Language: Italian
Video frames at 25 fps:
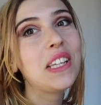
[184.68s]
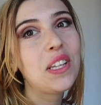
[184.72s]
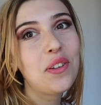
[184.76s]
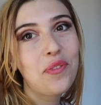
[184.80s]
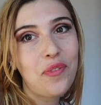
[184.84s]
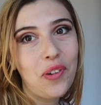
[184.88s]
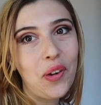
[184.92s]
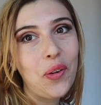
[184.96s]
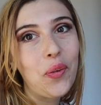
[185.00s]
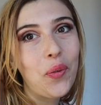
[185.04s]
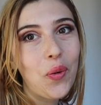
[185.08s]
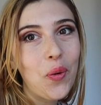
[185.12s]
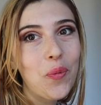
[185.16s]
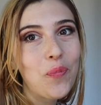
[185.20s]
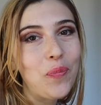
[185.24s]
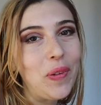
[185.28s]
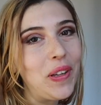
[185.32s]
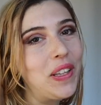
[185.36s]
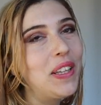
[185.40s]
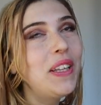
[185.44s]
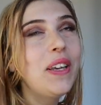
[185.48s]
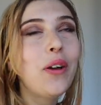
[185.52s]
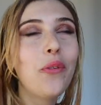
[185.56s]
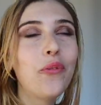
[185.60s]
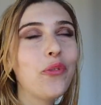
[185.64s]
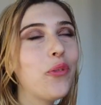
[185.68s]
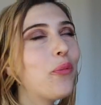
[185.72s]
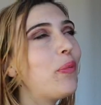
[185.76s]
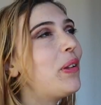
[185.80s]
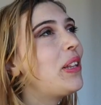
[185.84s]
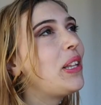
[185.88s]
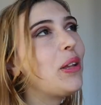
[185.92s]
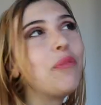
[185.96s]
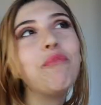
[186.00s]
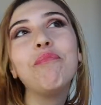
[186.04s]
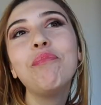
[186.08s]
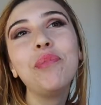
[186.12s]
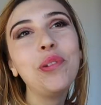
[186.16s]
si fanno compagnia,
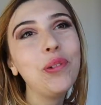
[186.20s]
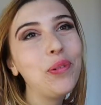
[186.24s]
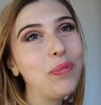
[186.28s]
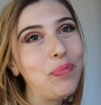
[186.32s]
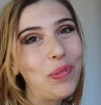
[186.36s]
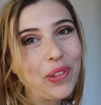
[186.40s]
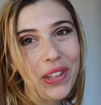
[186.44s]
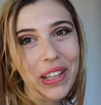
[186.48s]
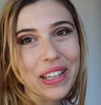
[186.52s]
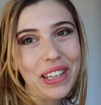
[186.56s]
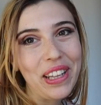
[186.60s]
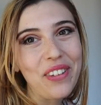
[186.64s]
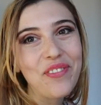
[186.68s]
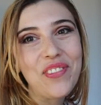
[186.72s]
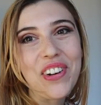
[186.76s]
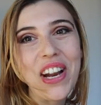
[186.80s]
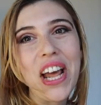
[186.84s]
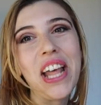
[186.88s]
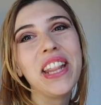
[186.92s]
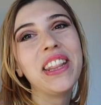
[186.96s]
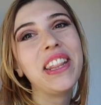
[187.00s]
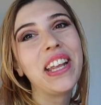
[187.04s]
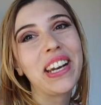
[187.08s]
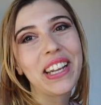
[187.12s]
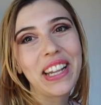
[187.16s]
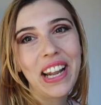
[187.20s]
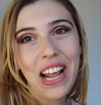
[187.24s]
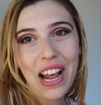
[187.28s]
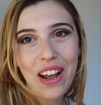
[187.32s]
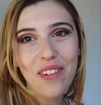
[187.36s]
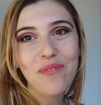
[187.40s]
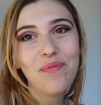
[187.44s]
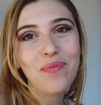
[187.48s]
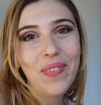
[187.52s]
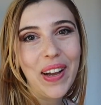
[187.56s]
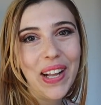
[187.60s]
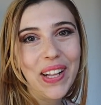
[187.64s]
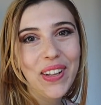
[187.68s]
ovviamente più potete prenderne
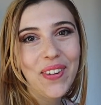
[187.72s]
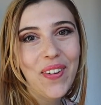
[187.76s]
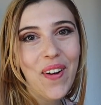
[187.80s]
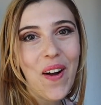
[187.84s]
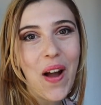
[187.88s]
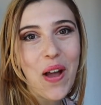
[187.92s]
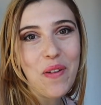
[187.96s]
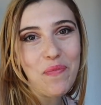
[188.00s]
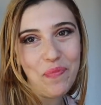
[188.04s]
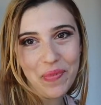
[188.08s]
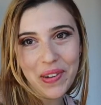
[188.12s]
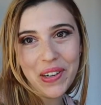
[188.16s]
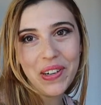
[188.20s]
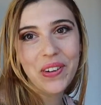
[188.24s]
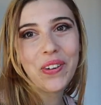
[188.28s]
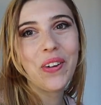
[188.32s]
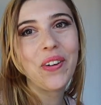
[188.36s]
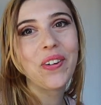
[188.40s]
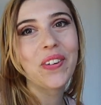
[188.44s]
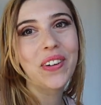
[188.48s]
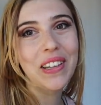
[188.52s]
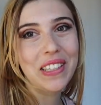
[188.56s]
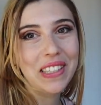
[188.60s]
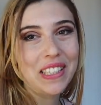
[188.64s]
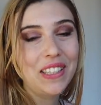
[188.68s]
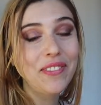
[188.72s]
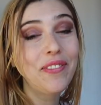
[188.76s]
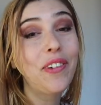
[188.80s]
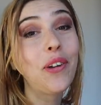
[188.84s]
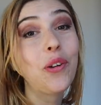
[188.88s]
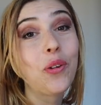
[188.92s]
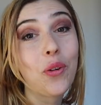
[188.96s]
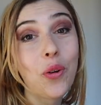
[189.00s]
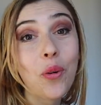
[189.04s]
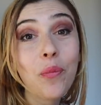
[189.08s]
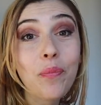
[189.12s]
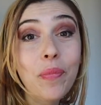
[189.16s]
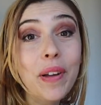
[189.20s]
meglio è per loro che si
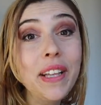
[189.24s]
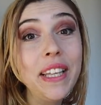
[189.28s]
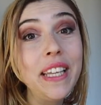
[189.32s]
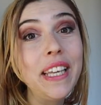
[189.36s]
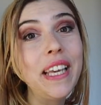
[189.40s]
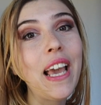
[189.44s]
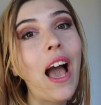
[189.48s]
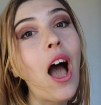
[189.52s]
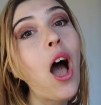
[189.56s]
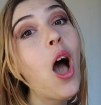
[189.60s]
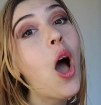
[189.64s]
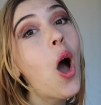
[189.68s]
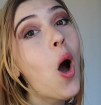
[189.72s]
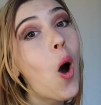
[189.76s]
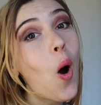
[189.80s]
fanno compagnia,